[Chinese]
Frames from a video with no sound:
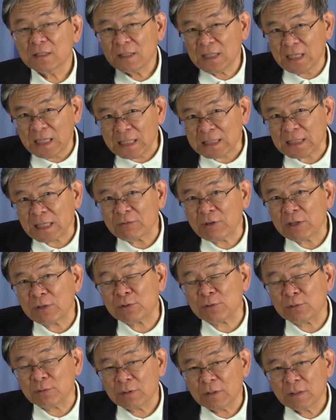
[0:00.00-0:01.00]
第一个三元
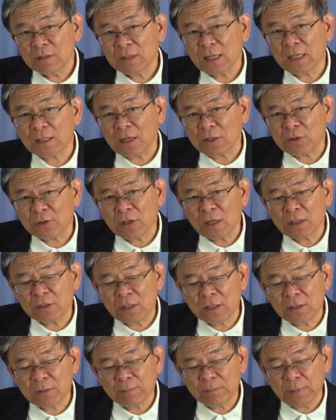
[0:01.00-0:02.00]
组在讲圣
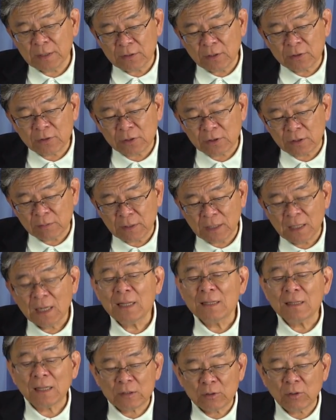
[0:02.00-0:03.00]
经本身是什么，
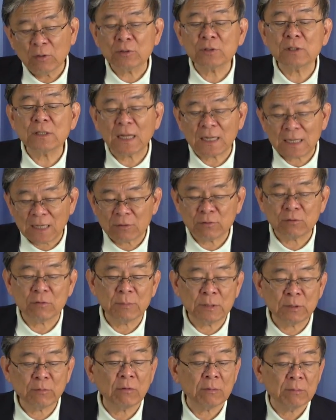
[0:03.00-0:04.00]
但同时也告诉我
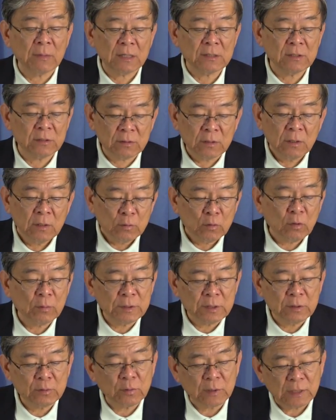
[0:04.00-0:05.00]
们对我们是多么
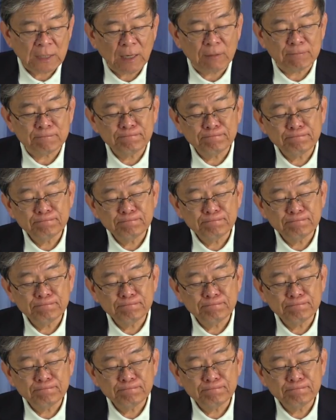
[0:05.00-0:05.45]
是重要。